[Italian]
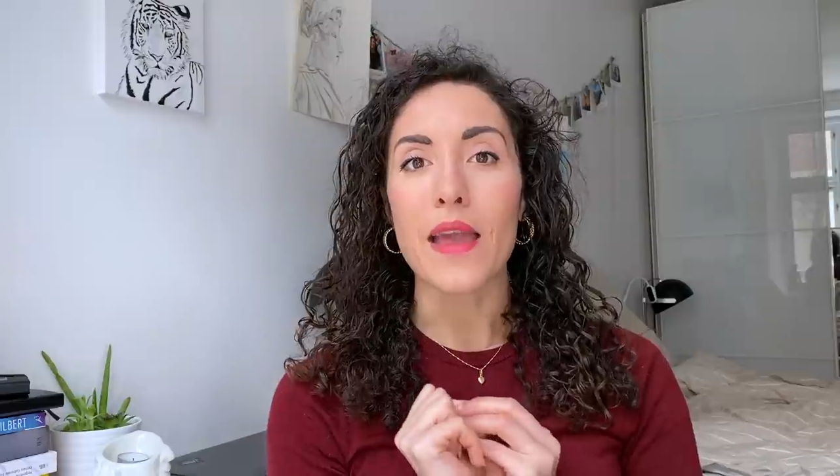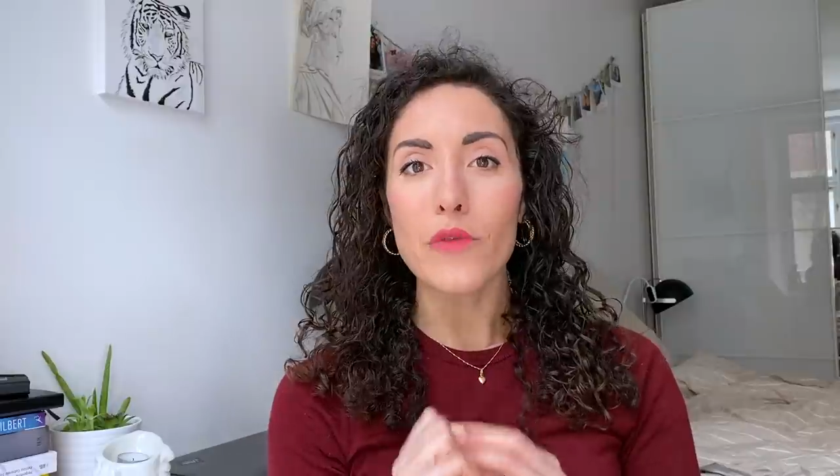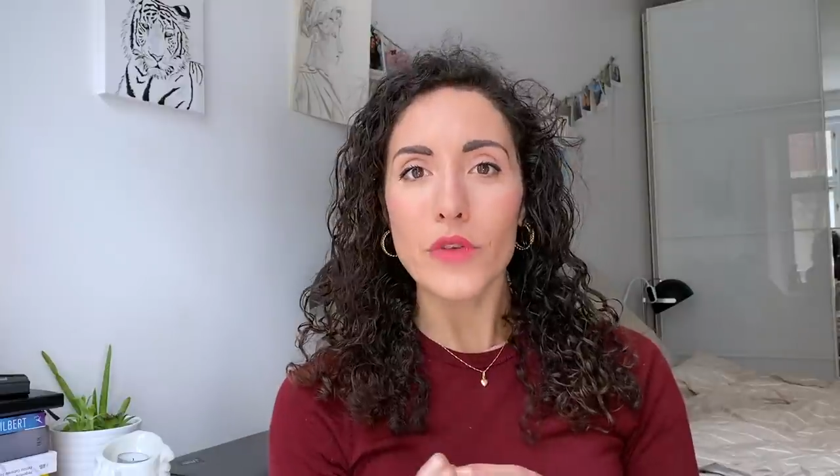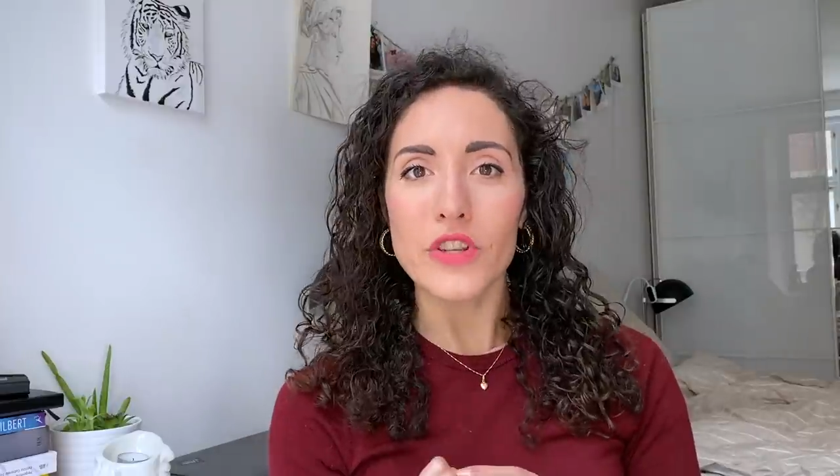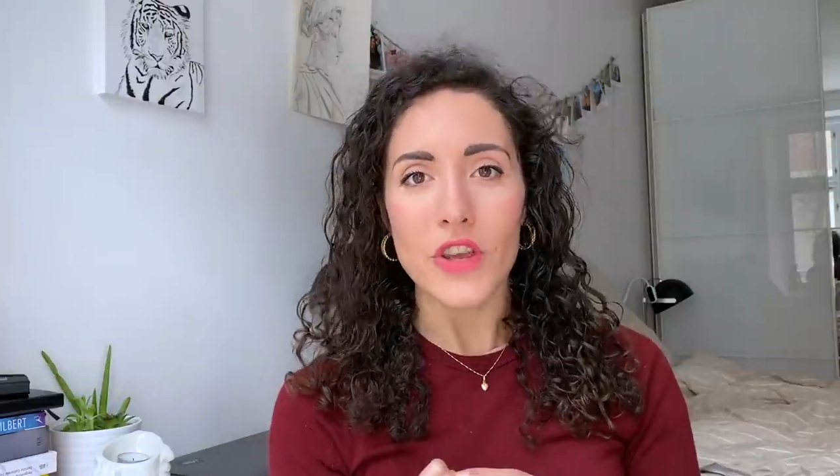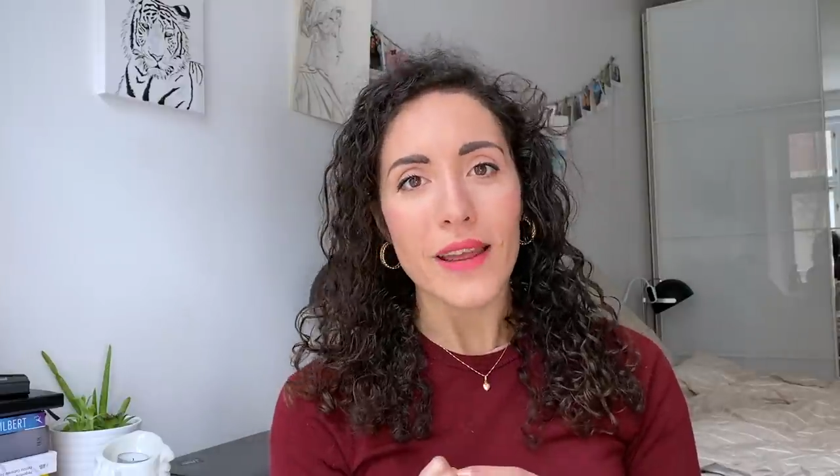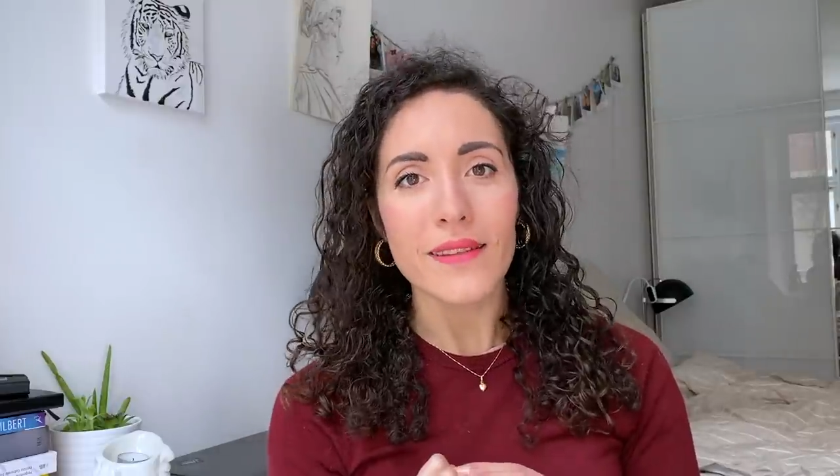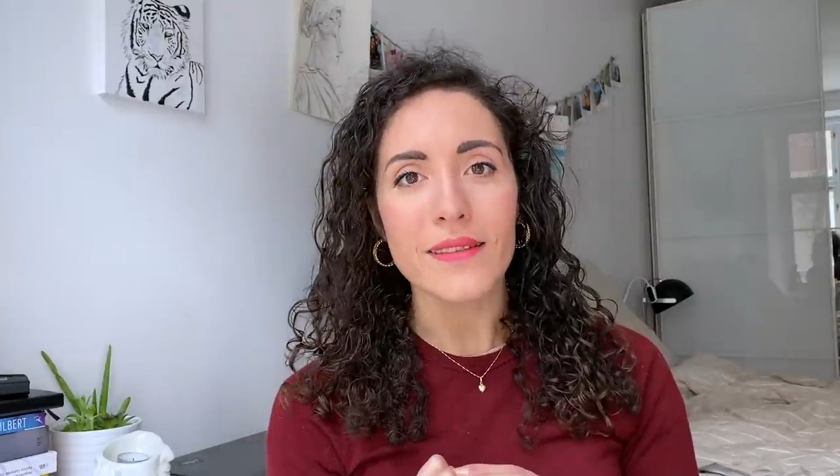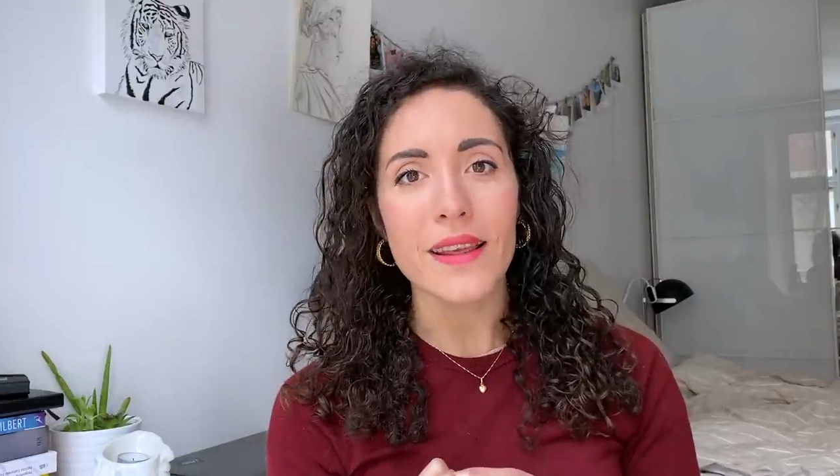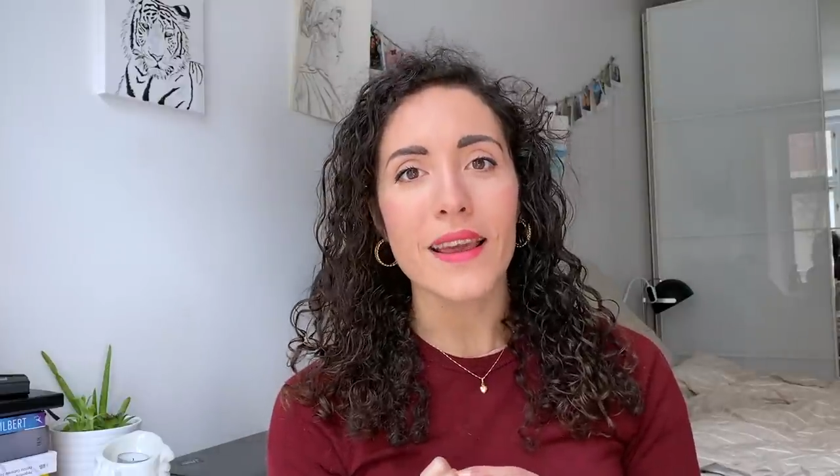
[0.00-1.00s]

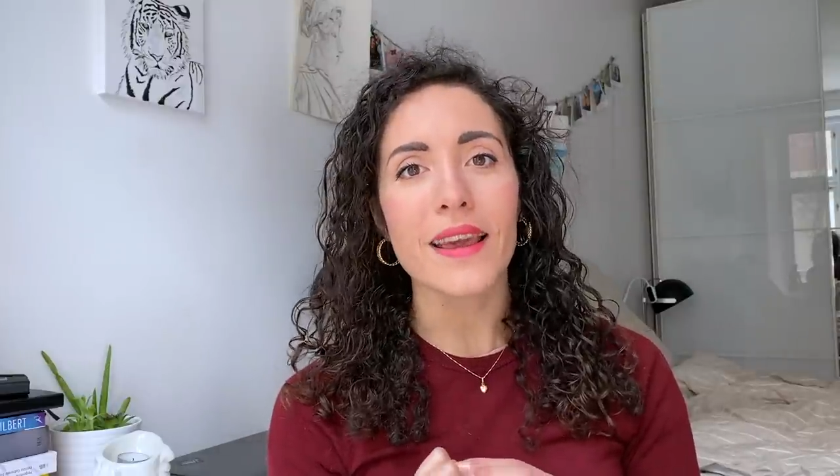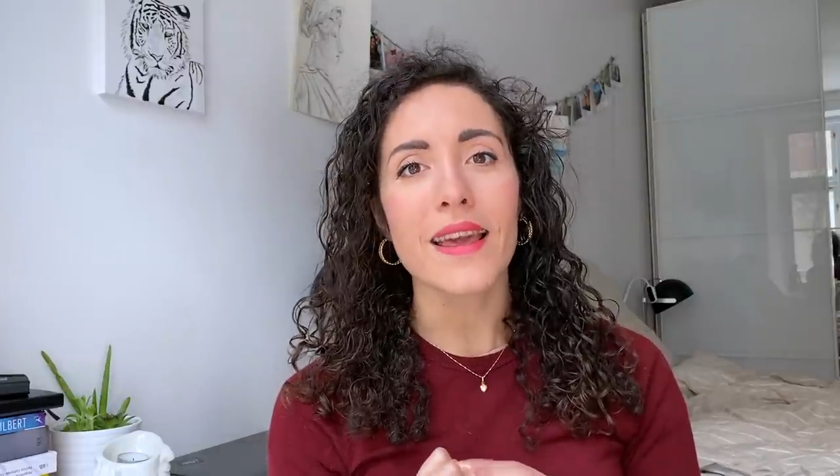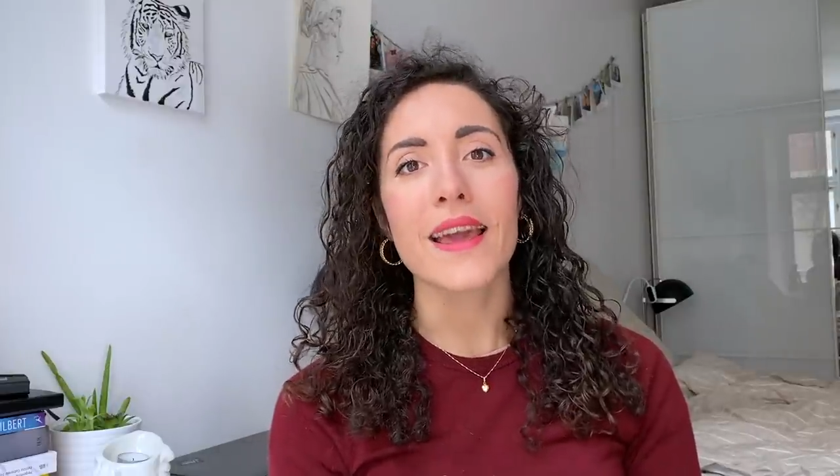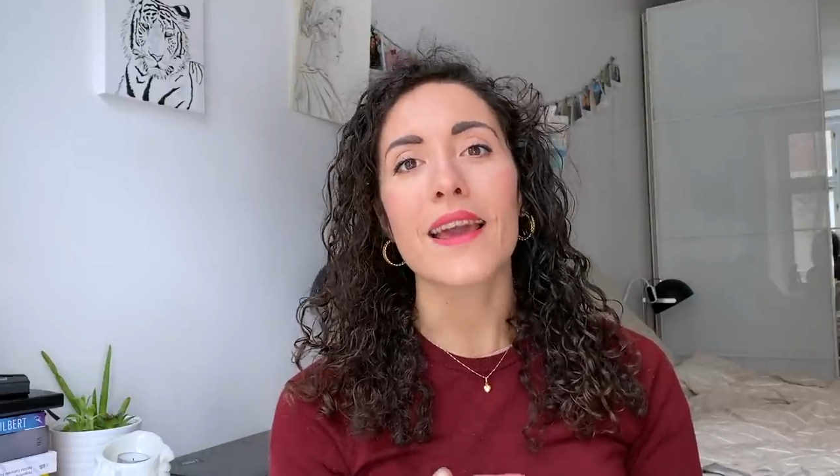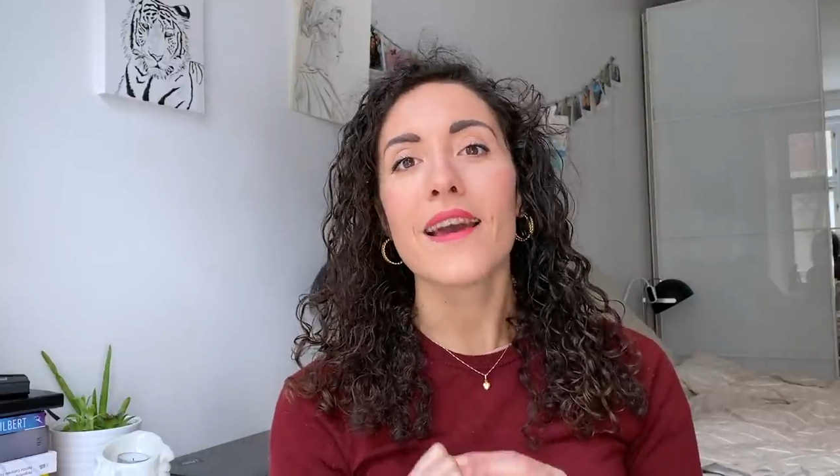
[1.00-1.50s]
efficiente e